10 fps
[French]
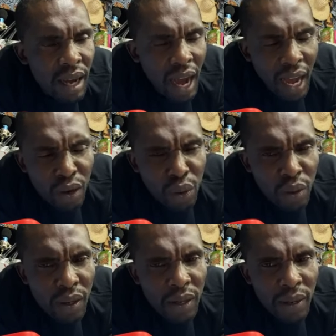Allô Je
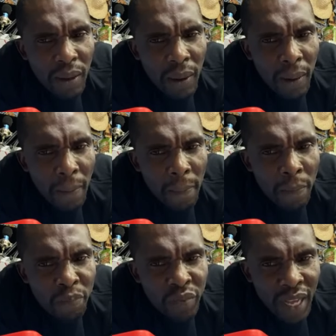ne sais pas.
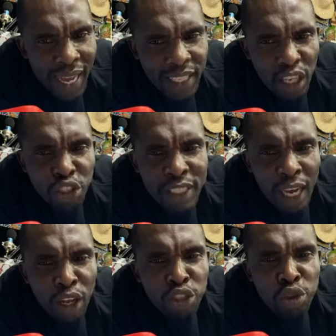Oui. Est-ce que tu
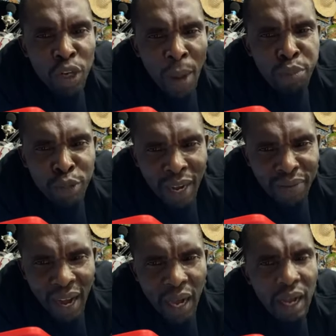sais que tu n'auras plus
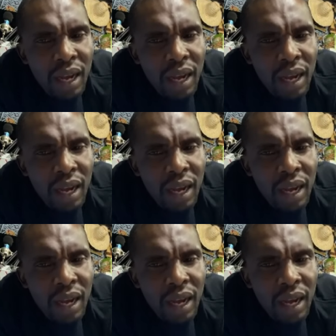d'enfants